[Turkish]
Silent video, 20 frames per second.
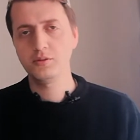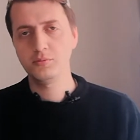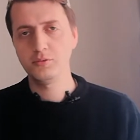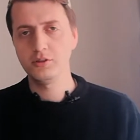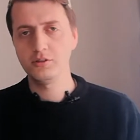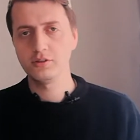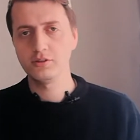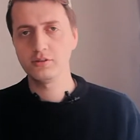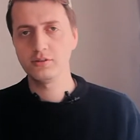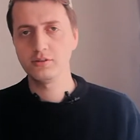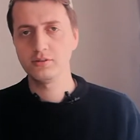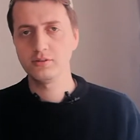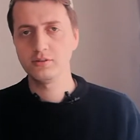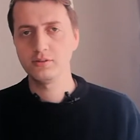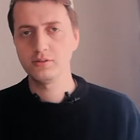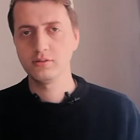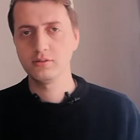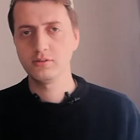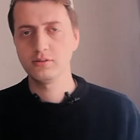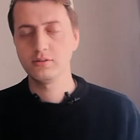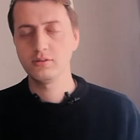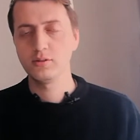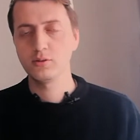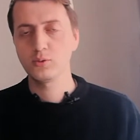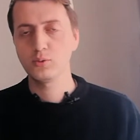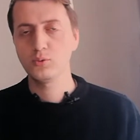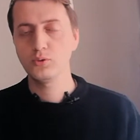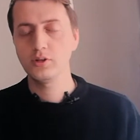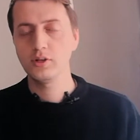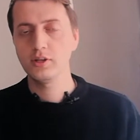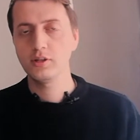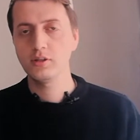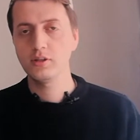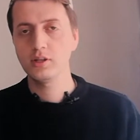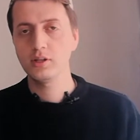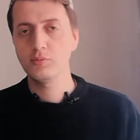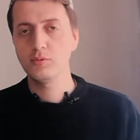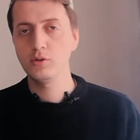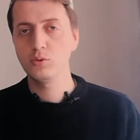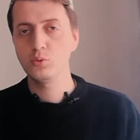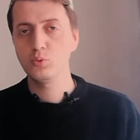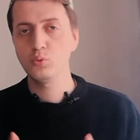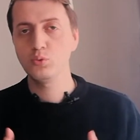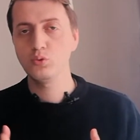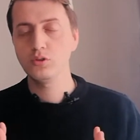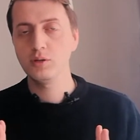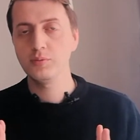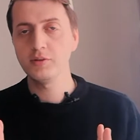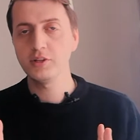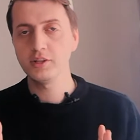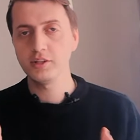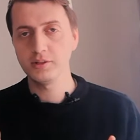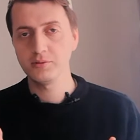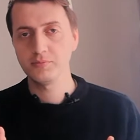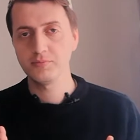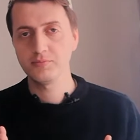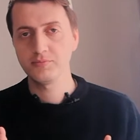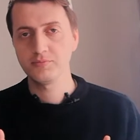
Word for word: midir? Kur'an-ı Kerim'in üçte biri.